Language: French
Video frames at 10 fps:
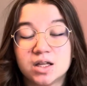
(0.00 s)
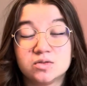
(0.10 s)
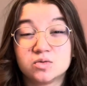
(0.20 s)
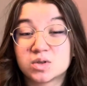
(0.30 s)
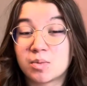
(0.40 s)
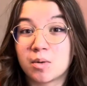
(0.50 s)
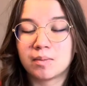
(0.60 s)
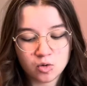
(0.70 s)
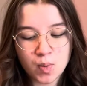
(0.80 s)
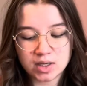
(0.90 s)
tout simplement.
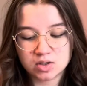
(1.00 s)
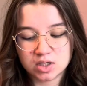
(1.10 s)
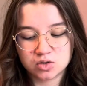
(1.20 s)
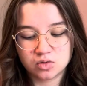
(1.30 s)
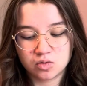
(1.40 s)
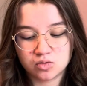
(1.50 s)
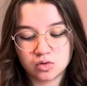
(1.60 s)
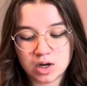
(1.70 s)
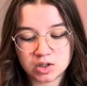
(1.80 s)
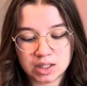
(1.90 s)
Le personnage du coup de
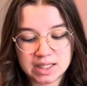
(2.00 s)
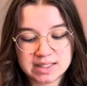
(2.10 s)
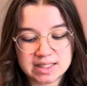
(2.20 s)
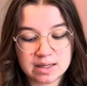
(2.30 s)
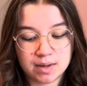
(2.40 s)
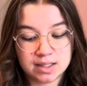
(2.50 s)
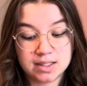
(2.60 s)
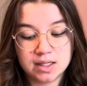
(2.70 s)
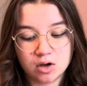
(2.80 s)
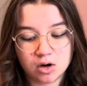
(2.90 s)
la journaliste elle s'appelle
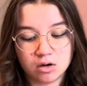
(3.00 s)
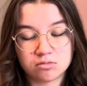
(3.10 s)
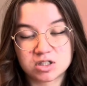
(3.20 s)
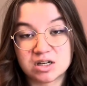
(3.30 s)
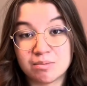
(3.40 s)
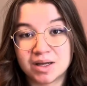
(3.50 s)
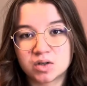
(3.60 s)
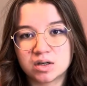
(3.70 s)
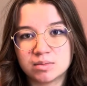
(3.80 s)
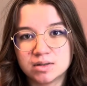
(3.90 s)
Nicole, moi je l'ai pas
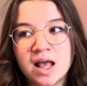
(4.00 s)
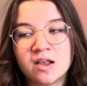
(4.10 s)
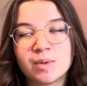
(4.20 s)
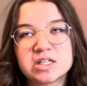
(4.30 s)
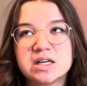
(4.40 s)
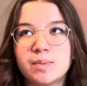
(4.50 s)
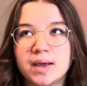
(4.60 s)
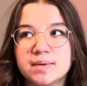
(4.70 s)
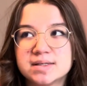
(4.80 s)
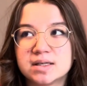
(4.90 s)
trop aimé. C'est pas que je l'ai pas
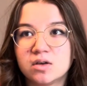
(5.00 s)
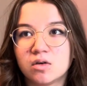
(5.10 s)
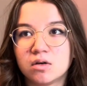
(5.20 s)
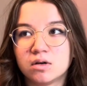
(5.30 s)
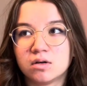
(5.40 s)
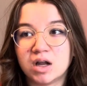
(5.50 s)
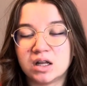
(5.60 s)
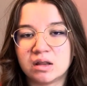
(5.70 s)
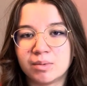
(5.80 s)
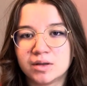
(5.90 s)
aimé c'est que euh, elle
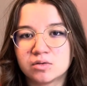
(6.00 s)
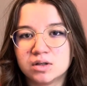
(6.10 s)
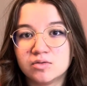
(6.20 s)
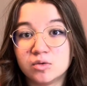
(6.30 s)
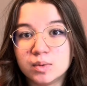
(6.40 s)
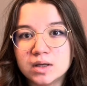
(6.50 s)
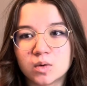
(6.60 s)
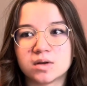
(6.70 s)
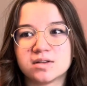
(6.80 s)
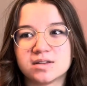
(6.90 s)
était pas trop développée
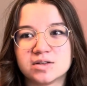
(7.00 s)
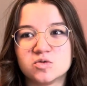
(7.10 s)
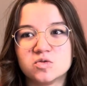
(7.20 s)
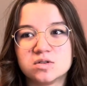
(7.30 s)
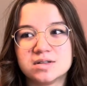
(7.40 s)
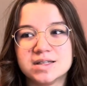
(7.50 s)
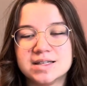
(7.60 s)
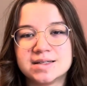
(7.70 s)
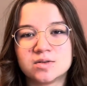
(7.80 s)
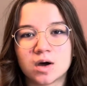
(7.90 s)
quoi, c'était juste
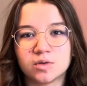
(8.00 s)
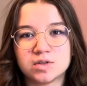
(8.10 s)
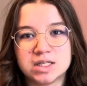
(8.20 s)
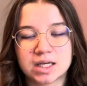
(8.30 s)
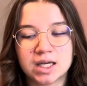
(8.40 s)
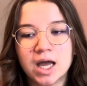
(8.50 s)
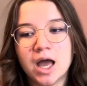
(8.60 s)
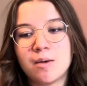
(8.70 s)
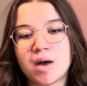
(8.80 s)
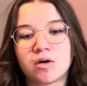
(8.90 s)
histoire de dire
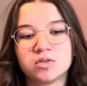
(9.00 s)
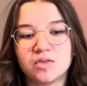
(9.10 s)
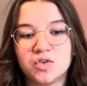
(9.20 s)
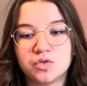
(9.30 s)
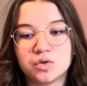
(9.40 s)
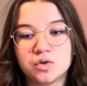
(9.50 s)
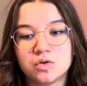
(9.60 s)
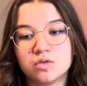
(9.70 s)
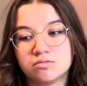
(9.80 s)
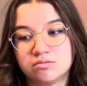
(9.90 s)
par contre Evelyn
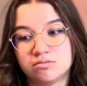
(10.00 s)
Hugo